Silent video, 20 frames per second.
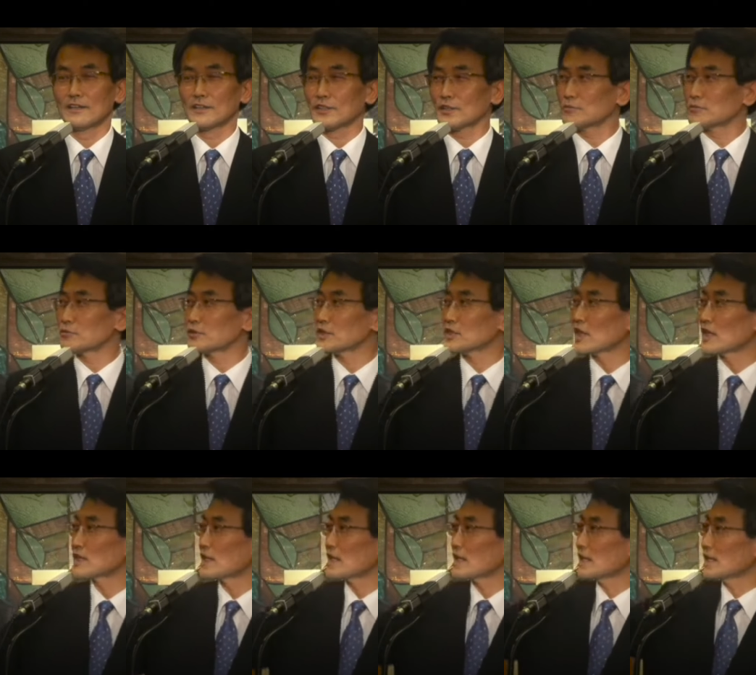여러분, 우리
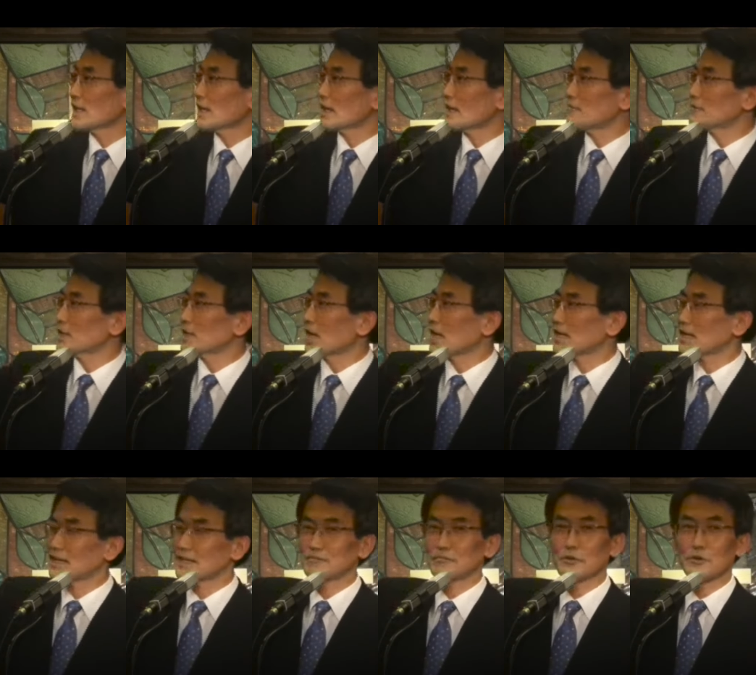세상에 나가면
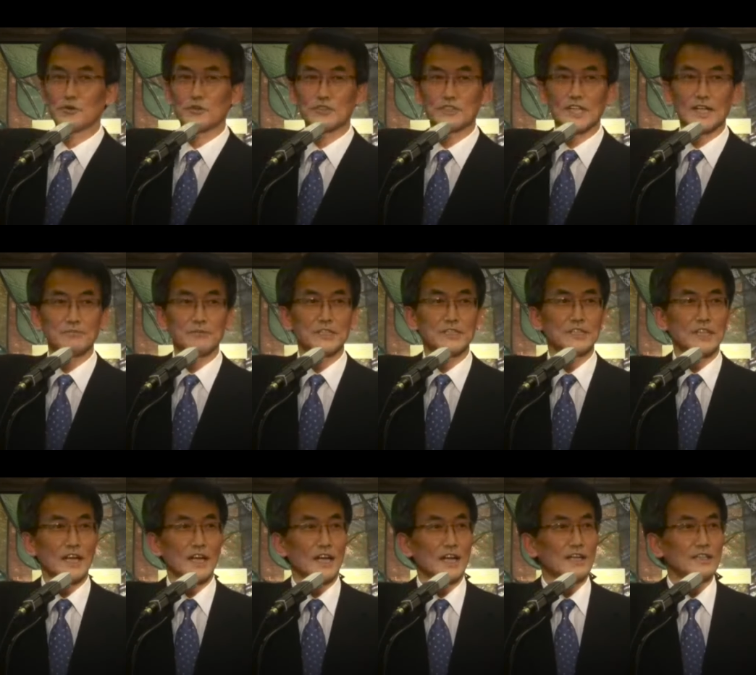하나님 모르는 사람들
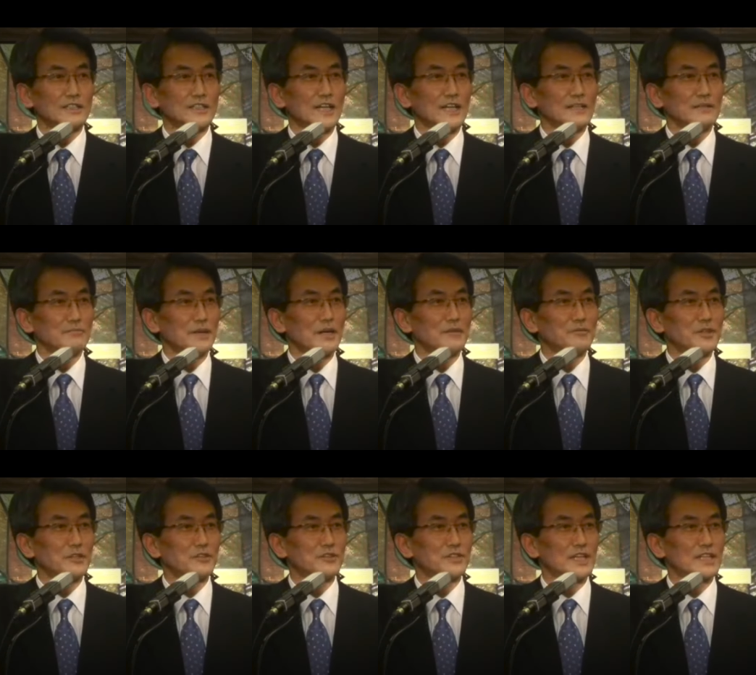다 자기
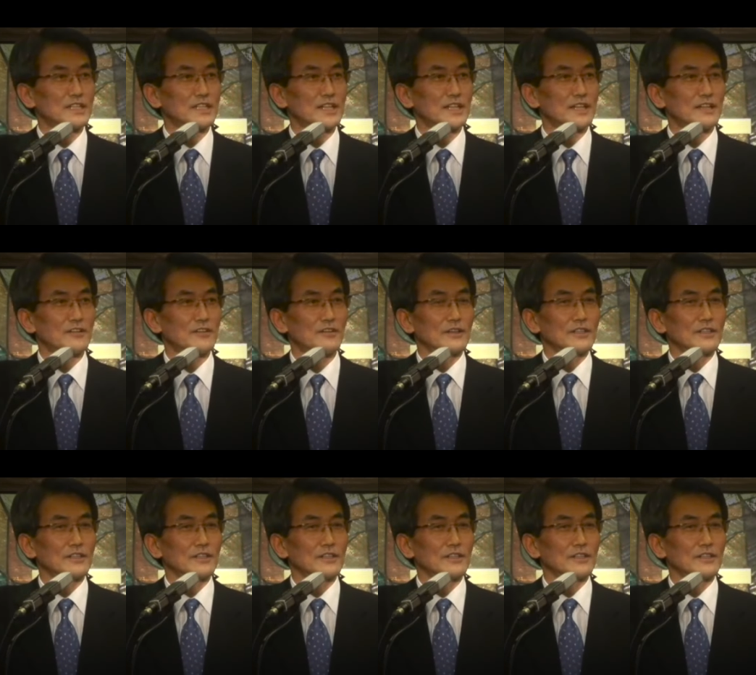마음대로 살잖아요.